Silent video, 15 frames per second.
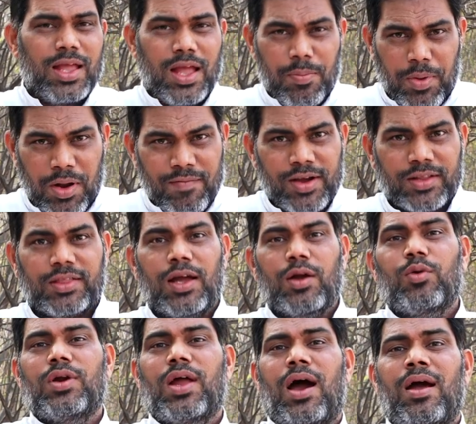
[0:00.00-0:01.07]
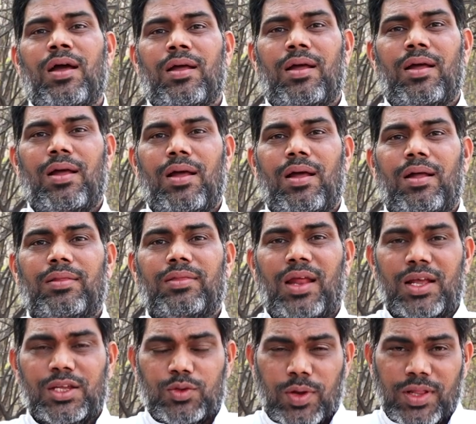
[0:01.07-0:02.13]
ఏ ప్రవక్త కూడా
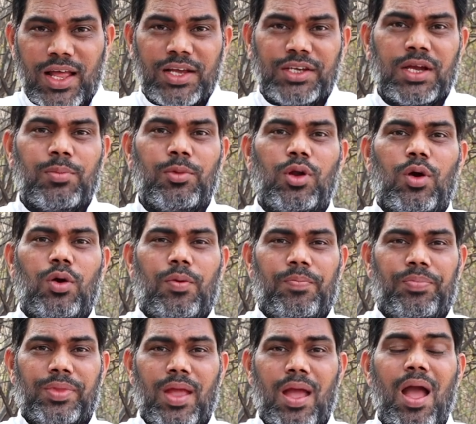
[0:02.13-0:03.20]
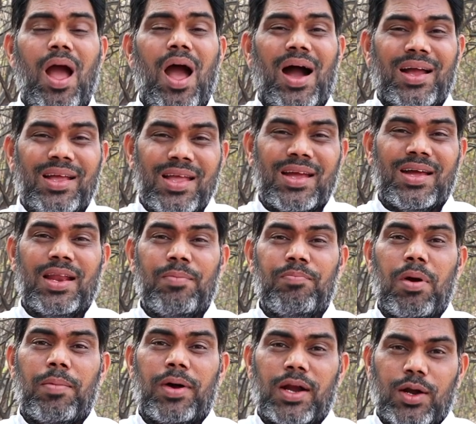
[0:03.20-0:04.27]
తన స్వదేశములో
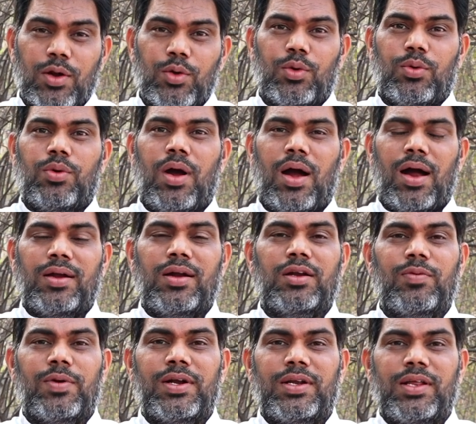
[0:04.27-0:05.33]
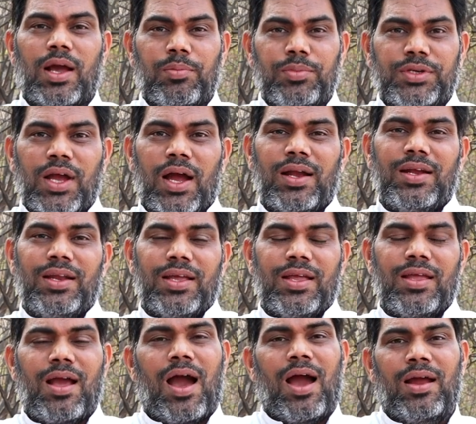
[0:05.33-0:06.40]
అంగీకరింపబడడు అన్నటువంటి అంశాన్ని
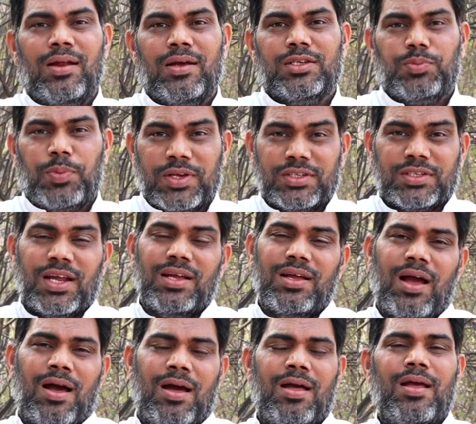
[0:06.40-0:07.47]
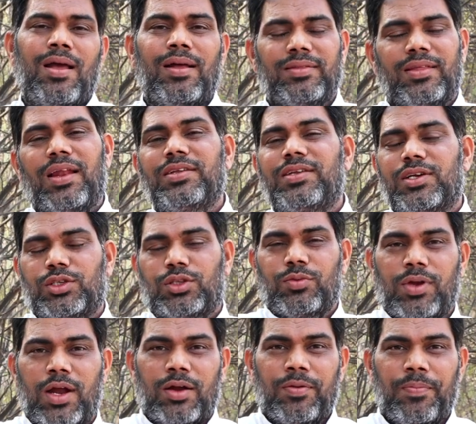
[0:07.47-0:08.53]
ఆయన స్పష్టంగా తెలియజేస్తూ
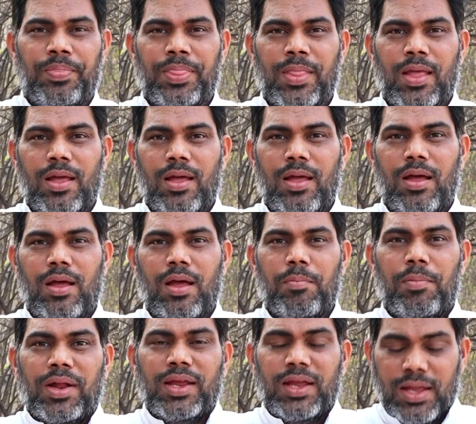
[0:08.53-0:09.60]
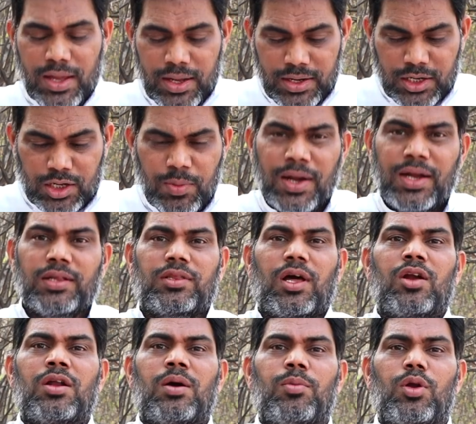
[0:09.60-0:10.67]
ఉన్నాడు మరి ఇటువంటి
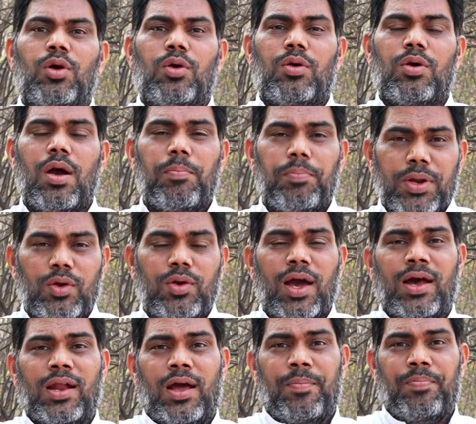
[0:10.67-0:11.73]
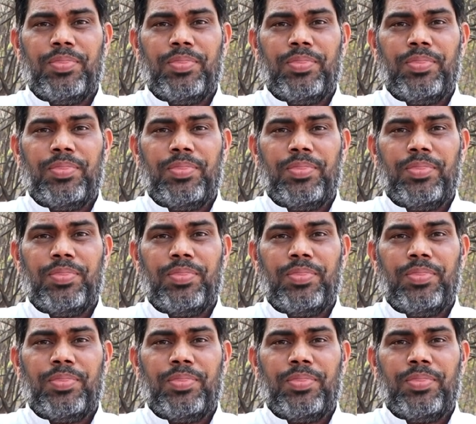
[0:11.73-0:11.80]
తరుణములో ప్రియులారా